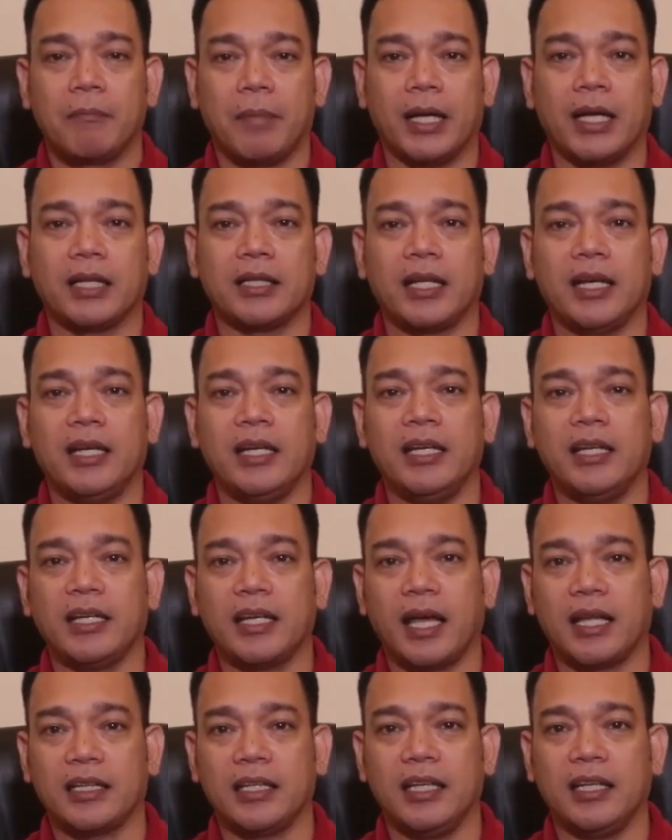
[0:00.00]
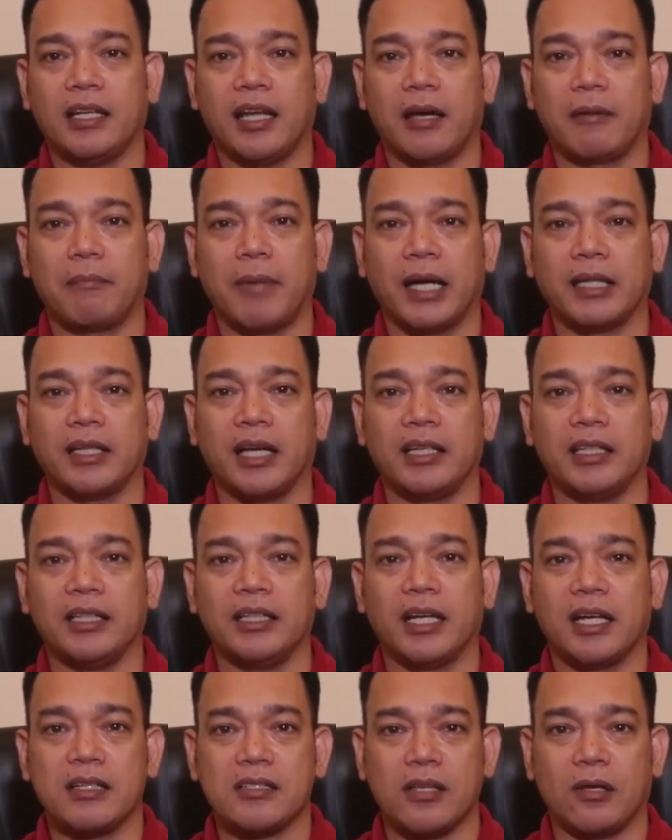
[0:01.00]
Panatilihin natin ang
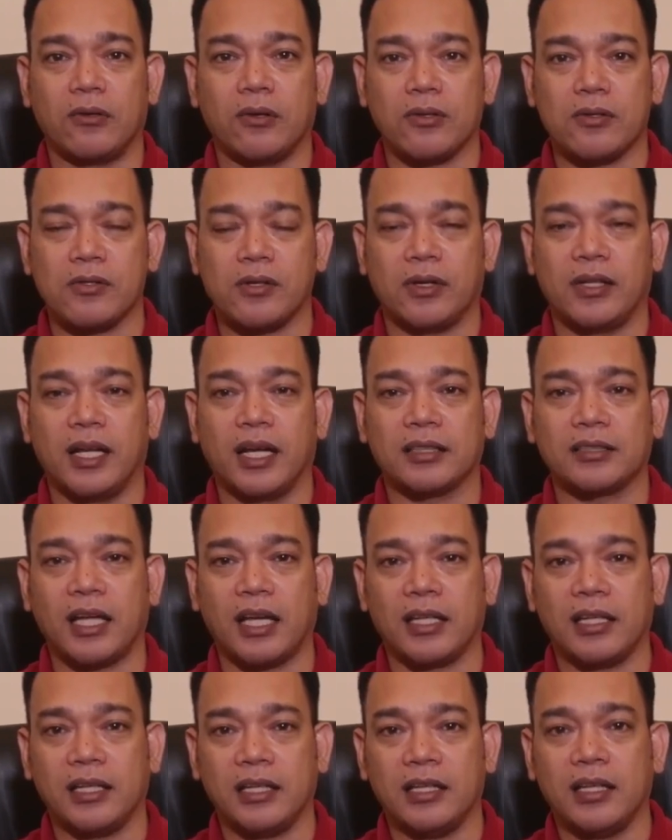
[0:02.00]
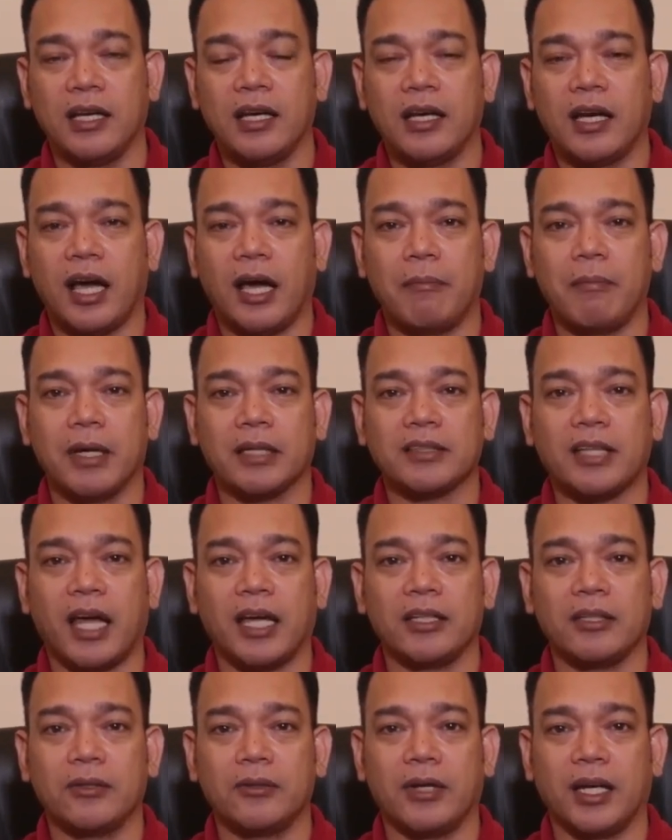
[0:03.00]
bayanihan sa lungsod ng Tagig habang
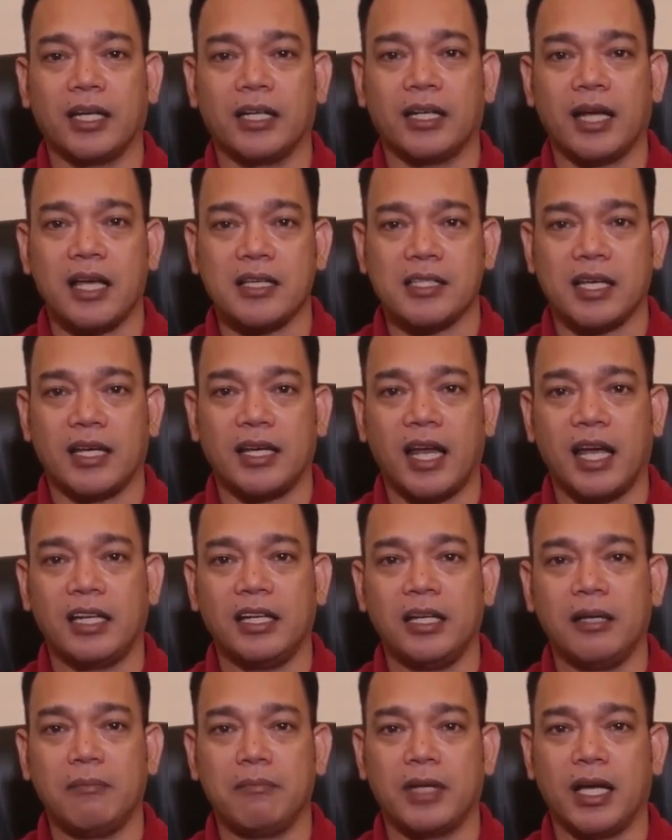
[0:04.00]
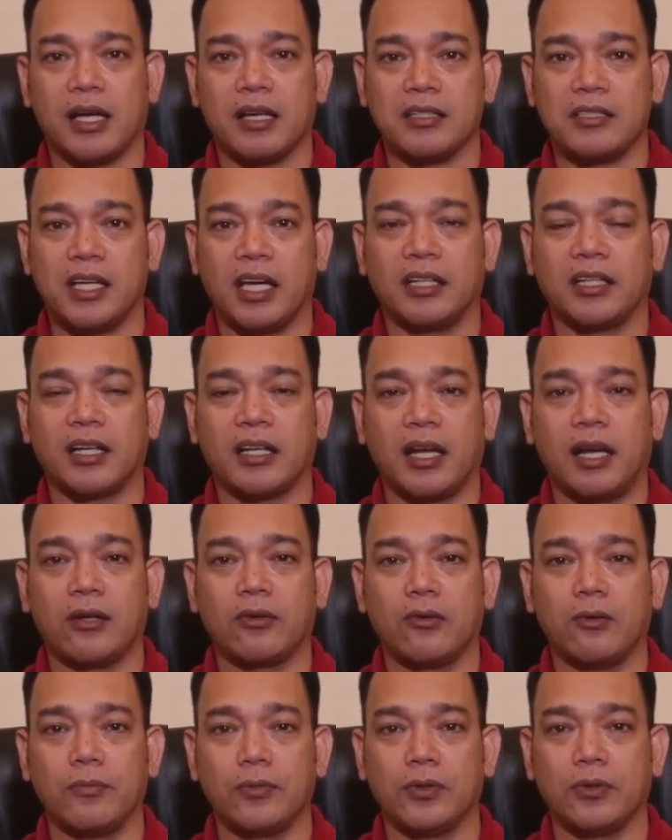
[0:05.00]
tayo ay nasa ilalim ng
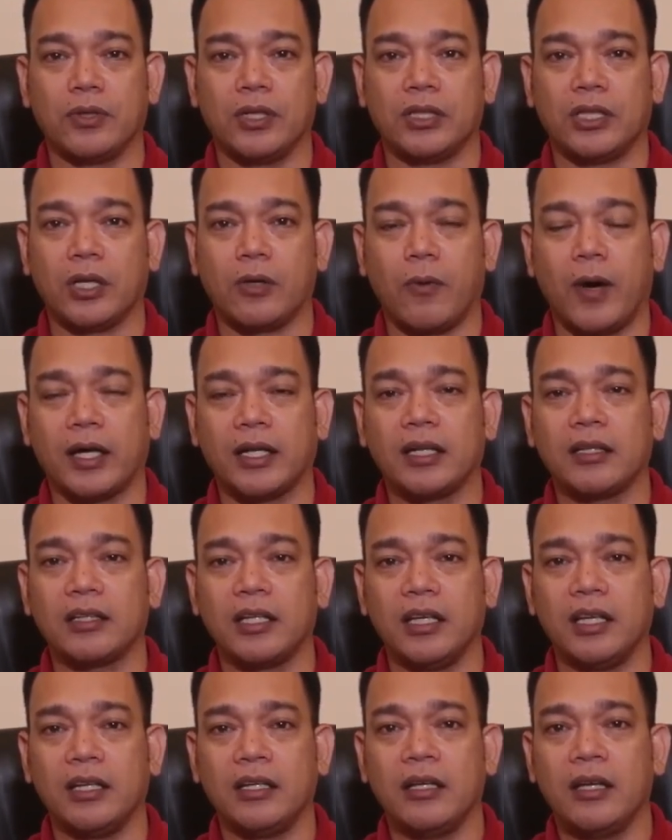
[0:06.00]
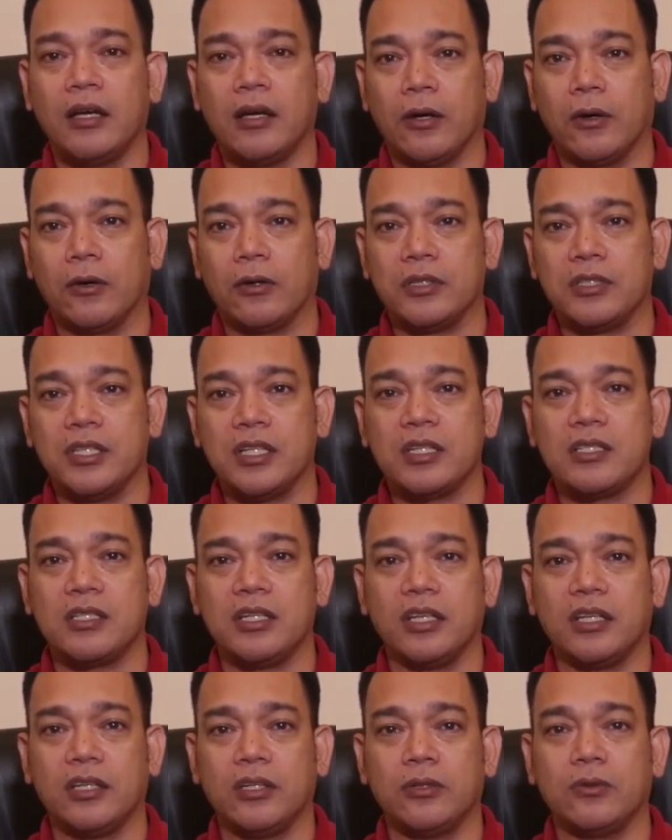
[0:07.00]
General Community Quarantine o
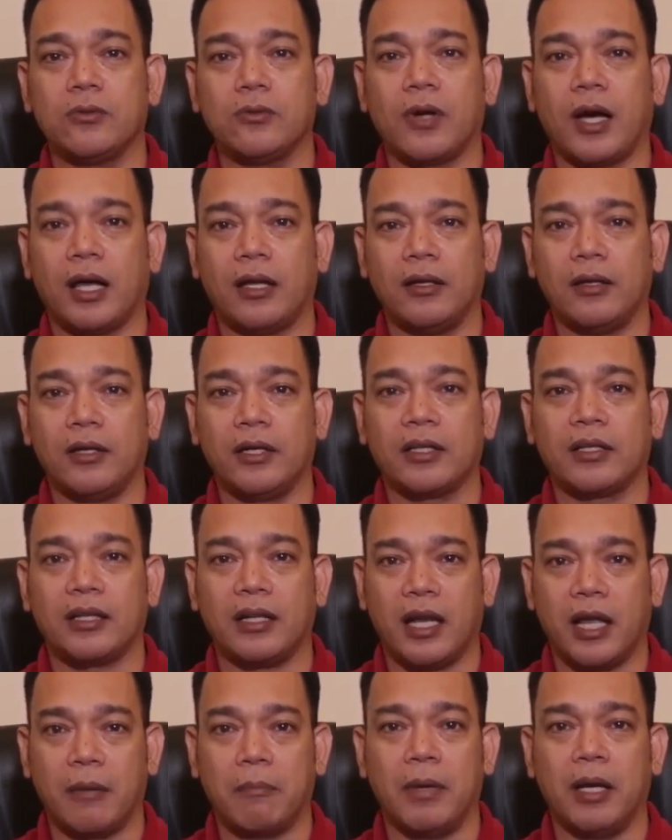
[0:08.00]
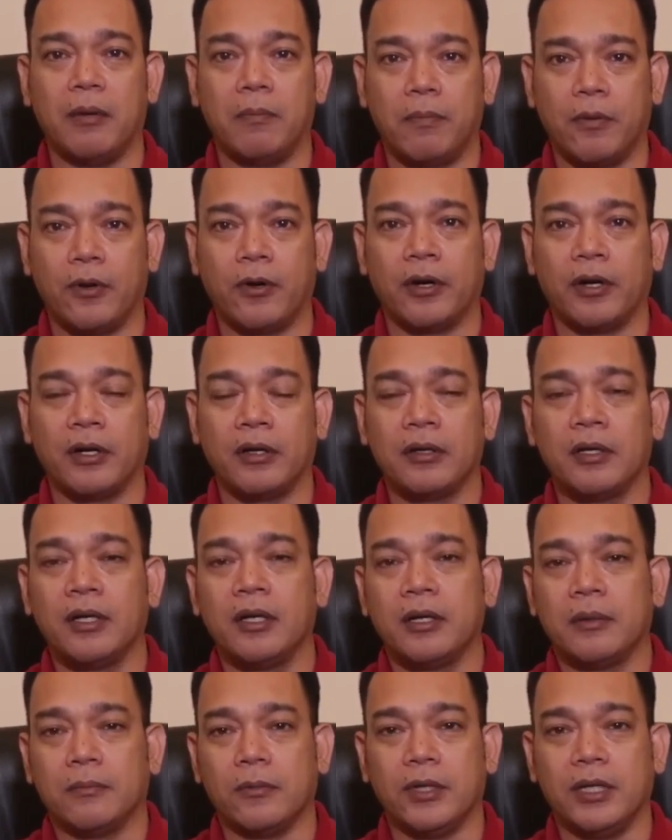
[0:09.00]
GCQ Alert Level
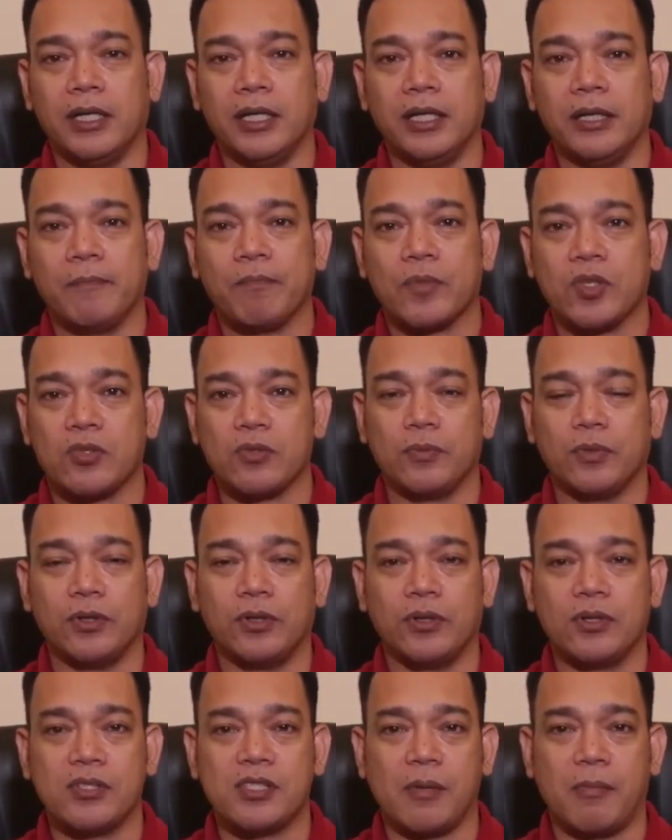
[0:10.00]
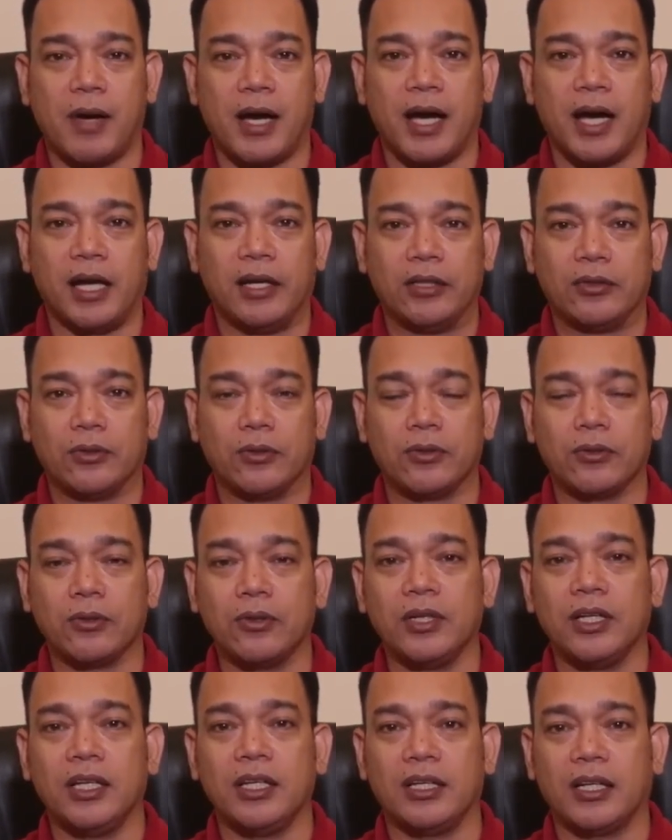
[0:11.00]
4. Muli, sumunod sa mga
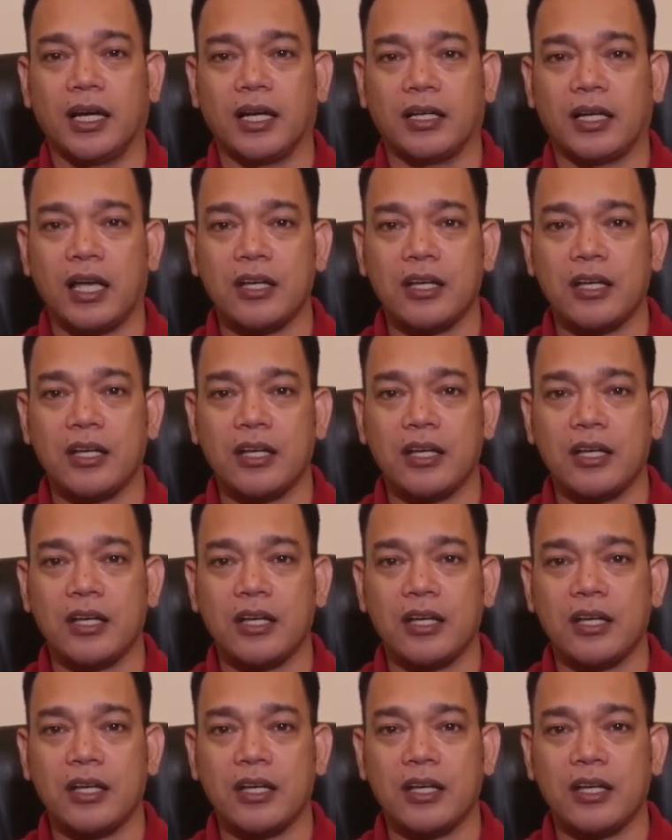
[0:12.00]
alituntunin ng